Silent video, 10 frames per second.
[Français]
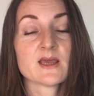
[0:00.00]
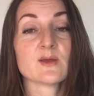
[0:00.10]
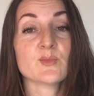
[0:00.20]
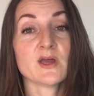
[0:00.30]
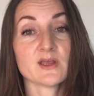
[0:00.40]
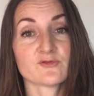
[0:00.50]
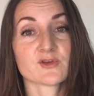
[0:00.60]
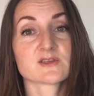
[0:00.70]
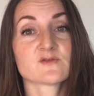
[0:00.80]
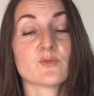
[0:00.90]
eh bien
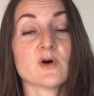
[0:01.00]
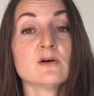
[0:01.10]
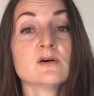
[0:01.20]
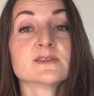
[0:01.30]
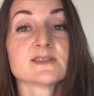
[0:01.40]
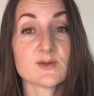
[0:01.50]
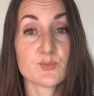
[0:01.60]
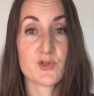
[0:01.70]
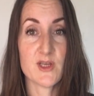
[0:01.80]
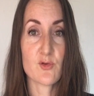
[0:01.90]
effectivement c'est
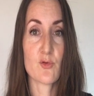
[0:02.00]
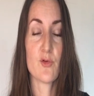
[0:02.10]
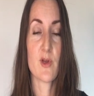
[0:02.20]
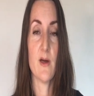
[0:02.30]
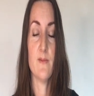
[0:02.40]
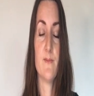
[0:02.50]
peut-être le cas.